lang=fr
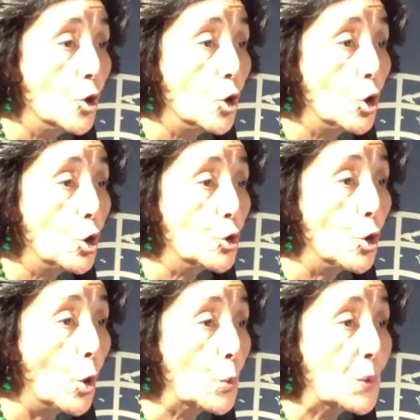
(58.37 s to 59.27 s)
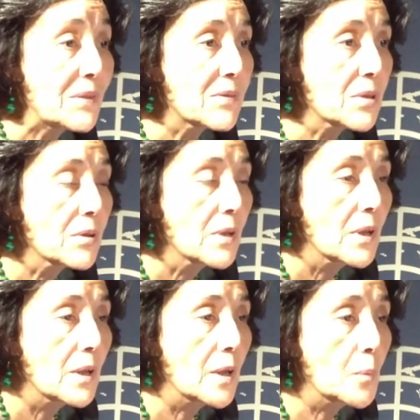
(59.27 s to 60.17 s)
dont 8
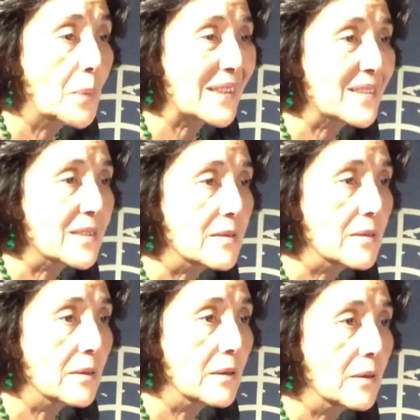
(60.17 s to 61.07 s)
parties